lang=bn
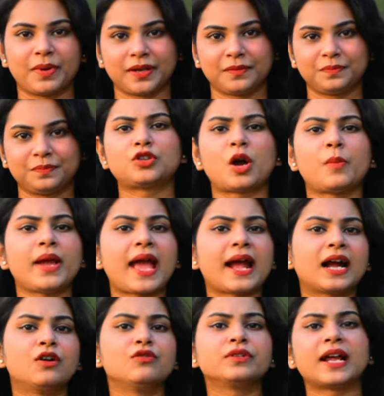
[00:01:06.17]
পাবেন তবে
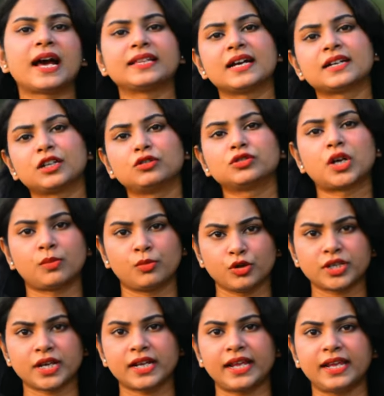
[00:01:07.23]
অ্যাকাউন্ট না থাকলেও
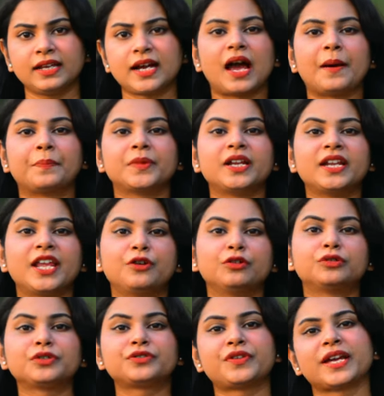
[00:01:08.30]
সমস্যা নেই আপনার
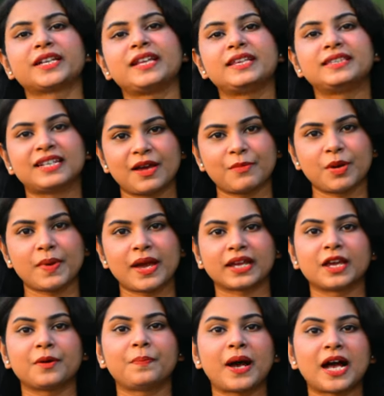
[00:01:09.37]
নিকটস্থ একটি ইসলামী
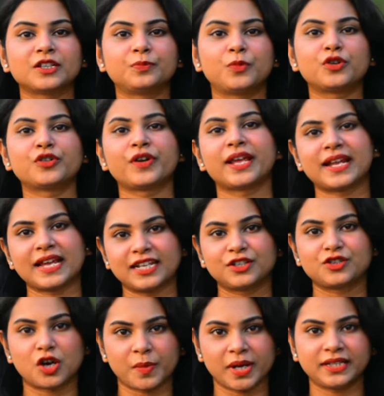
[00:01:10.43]
ব্যাংকে পাসপোর্ট ও এনআইডি
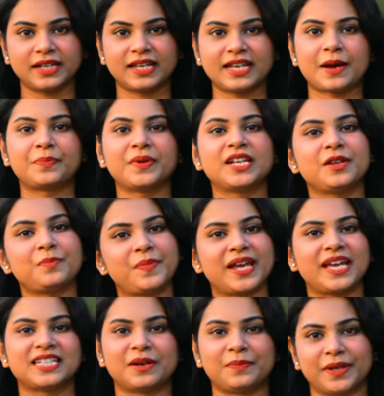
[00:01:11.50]
জমা দিলেই আপনি এটি
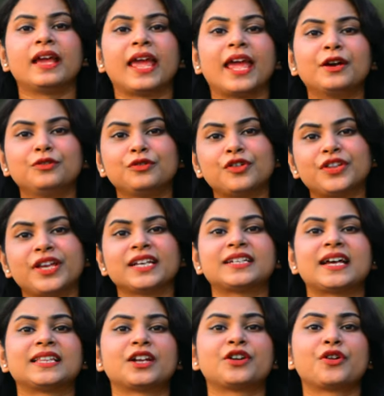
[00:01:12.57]
পেয়ে যাবেন এগুলো দিয়ে
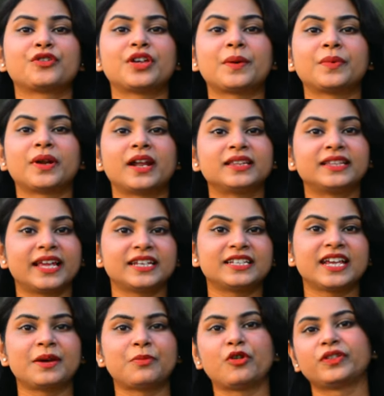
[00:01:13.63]
সাধারণত আপনারা
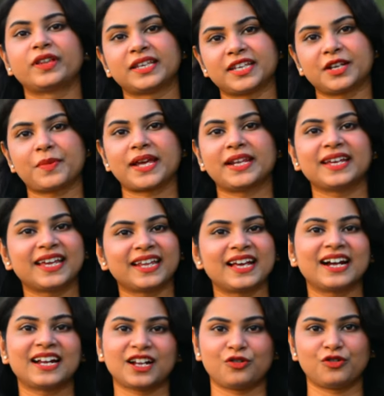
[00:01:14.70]
দেশে এবং দেশের বাইরে
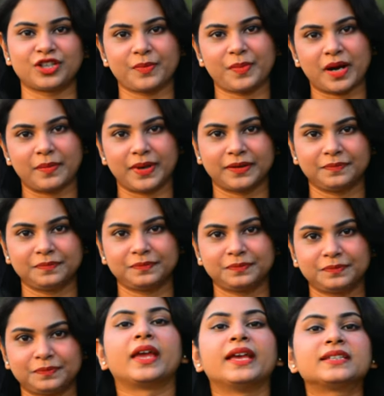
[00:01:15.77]
কেনাকাটা করতে পারবেন
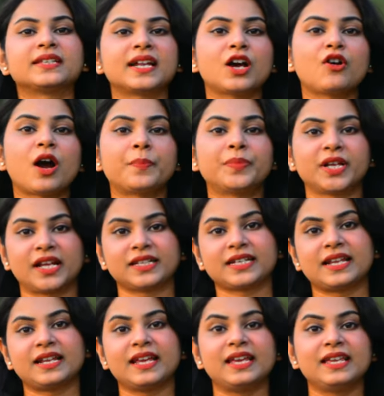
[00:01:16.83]
এছাড়াও আপনারা
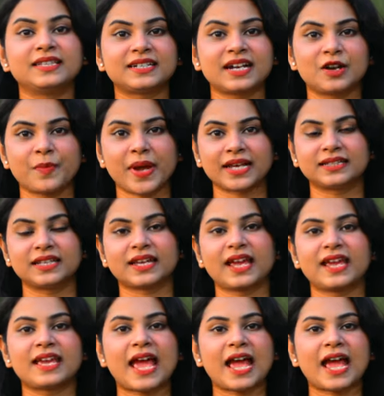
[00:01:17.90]
চাইলে ইস্টার্ন ব্যাংক থেকে